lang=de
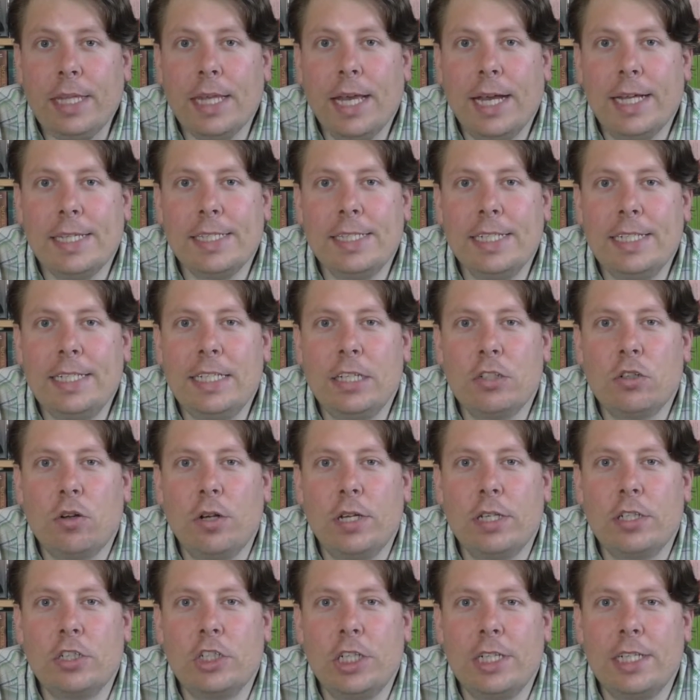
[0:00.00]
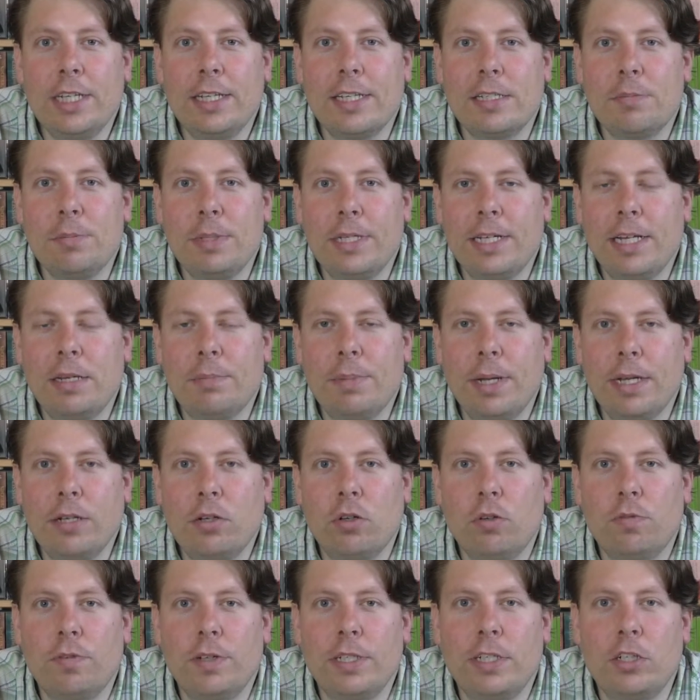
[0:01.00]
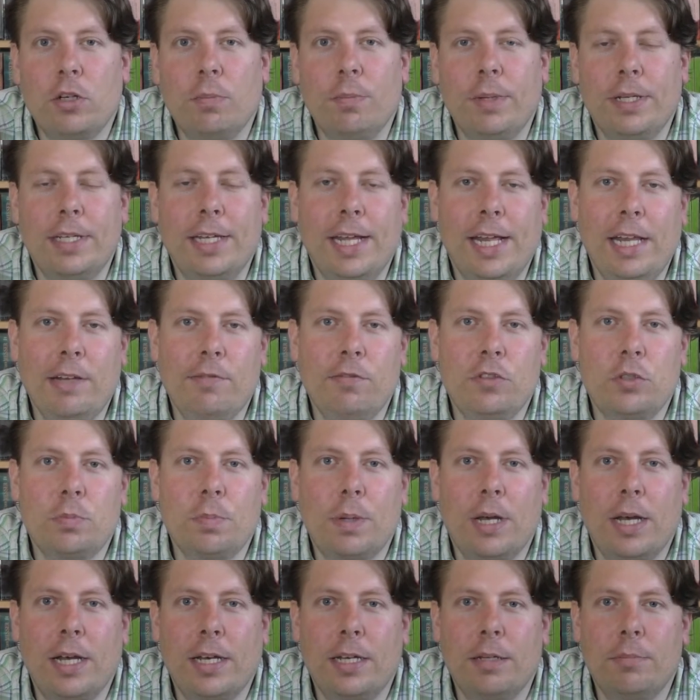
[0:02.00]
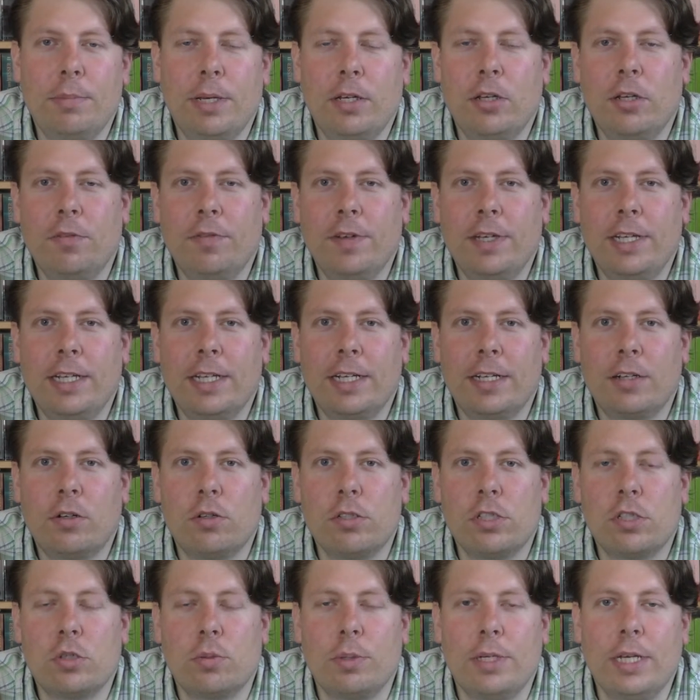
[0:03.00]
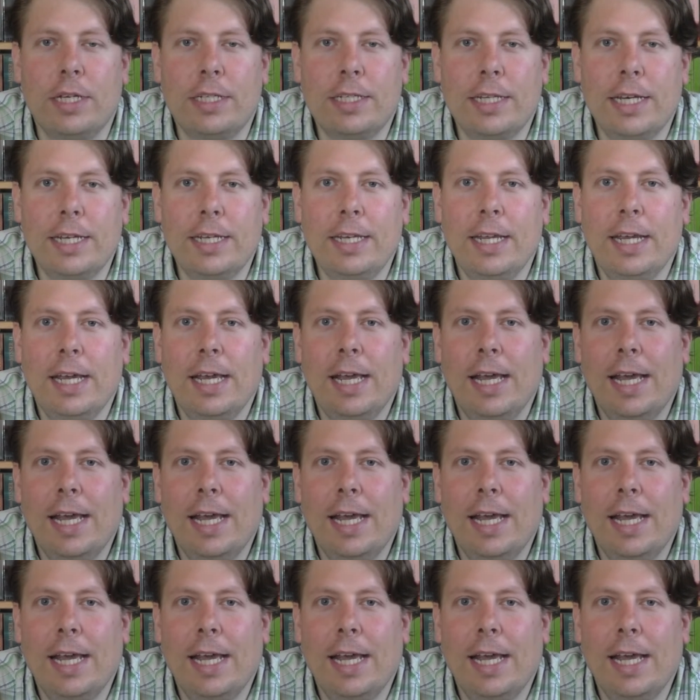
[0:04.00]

An sich eine tolle Geschichte, dass Michael Peinkofer die komplette Elfensprache mehr oder weniger konstruiert hat.